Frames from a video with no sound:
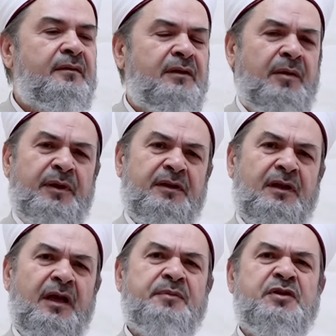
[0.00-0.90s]
Tabii
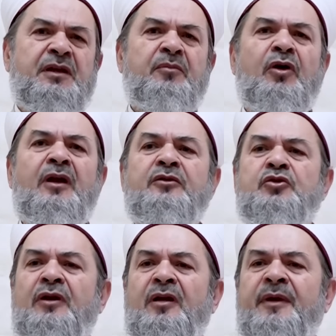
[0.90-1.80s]
hepsini böyle
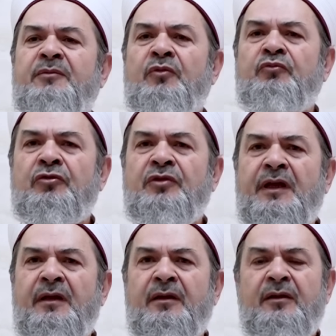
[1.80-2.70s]
söylemek mümkün
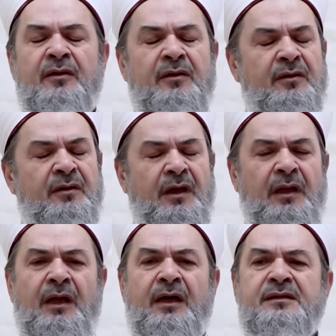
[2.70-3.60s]
değil.
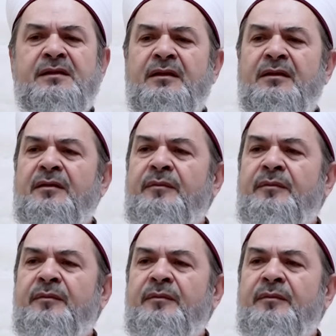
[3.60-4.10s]
Allah'a sığınır.